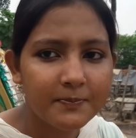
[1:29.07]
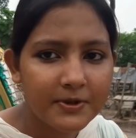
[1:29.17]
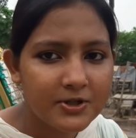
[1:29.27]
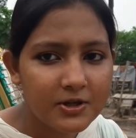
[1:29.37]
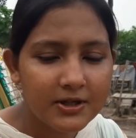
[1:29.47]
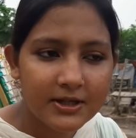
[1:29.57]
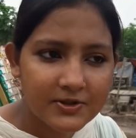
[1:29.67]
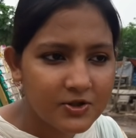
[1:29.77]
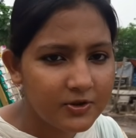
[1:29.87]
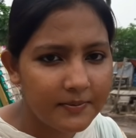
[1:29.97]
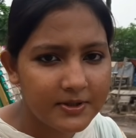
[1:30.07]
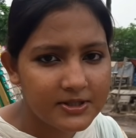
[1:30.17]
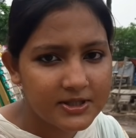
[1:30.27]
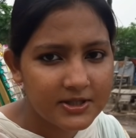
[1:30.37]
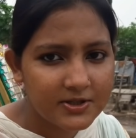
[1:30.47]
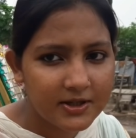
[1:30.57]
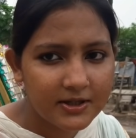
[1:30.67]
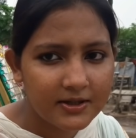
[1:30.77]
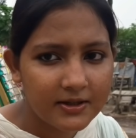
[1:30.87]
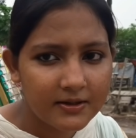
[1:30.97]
উপরেই চলে এর জন্য আমি রিক্সা চলাই